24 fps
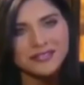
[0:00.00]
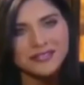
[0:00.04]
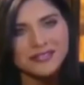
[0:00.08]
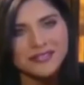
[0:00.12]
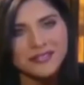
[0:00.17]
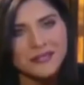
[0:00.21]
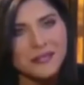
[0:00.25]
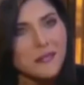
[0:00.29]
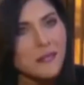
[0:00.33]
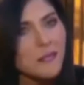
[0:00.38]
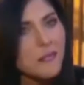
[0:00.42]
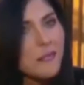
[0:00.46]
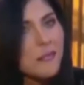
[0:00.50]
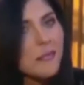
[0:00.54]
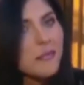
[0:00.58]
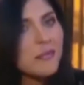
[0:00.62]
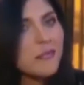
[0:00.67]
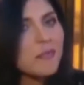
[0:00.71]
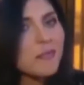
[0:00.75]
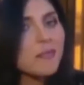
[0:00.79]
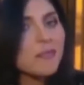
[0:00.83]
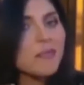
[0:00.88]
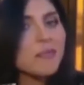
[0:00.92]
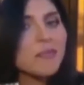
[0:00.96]
Yo estaba
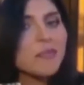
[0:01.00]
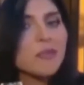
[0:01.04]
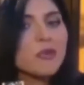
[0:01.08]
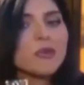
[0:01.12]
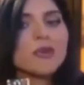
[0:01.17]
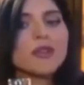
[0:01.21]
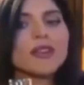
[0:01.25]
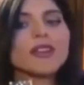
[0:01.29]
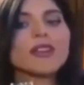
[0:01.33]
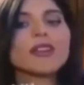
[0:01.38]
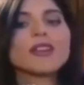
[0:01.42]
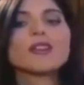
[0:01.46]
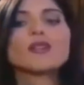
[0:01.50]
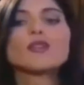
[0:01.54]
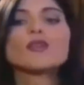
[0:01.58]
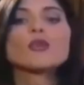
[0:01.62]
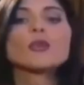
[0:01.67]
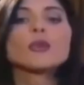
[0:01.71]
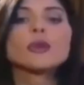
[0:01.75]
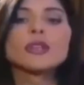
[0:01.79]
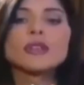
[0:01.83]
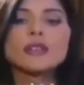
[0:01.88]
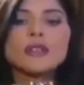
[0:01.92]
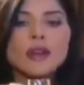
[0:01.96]
casada, viviendo en el campo,
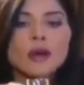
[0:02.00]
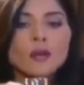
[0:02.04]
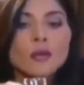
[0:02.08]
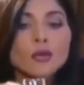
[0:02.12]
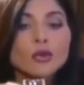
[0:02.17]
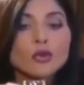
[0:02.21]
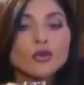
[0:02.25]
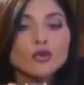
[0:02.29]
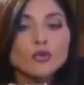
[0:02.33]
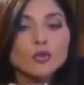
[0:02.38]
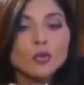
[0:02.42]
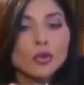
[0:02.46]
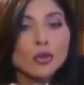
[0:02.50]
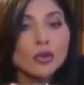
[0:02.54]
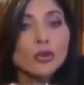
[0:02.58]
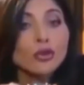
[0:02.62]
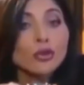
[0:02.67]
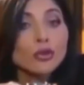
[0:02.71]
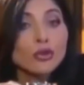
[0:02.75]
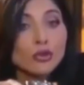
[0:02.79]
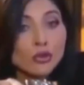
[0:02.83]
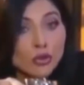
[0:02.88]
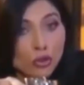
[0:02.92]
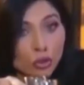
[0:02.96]
estudiando psicología social